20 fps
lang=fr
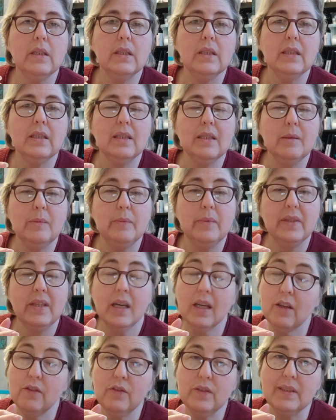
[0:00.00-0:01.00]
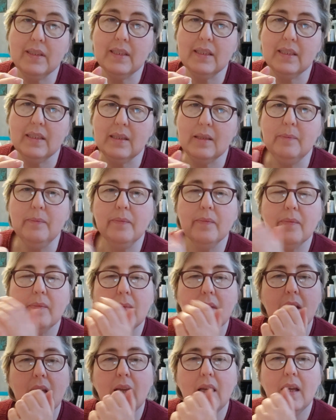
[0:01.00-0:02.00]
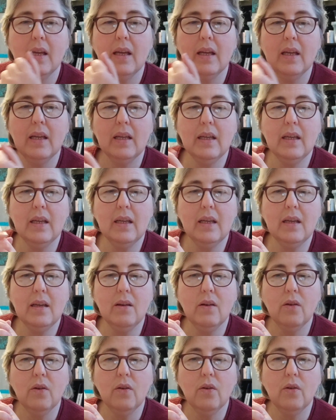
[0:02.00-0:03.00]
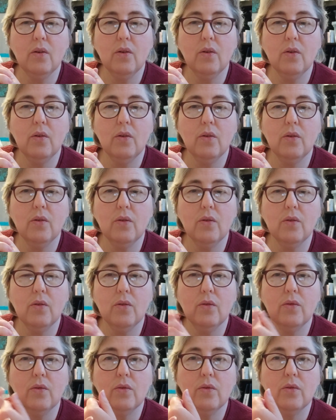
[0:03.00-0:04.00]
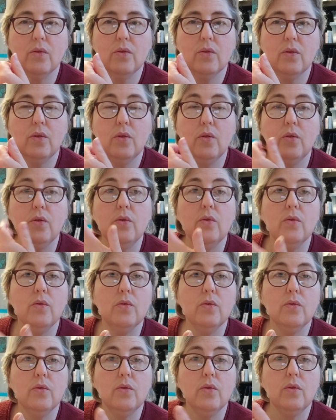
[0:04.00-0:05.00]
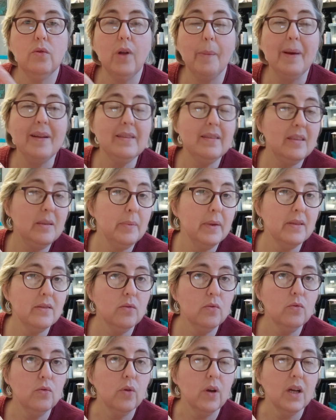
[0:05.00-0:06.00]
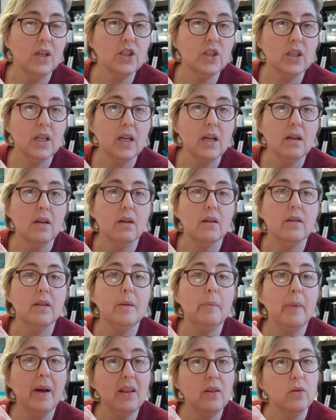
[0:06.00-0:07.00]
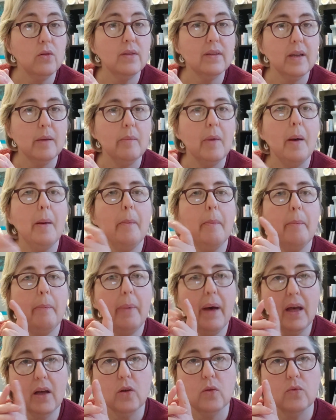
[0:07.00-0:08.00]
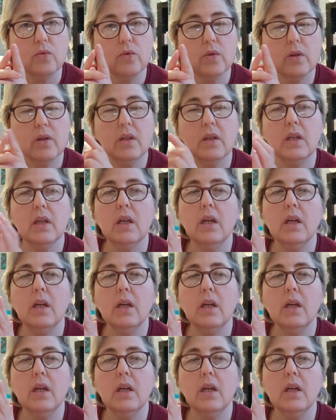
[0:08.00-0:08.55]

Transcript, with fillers: j'ai bien réfléchi et euh, la participation de Rachel n'est pas dans le thème. Par contre,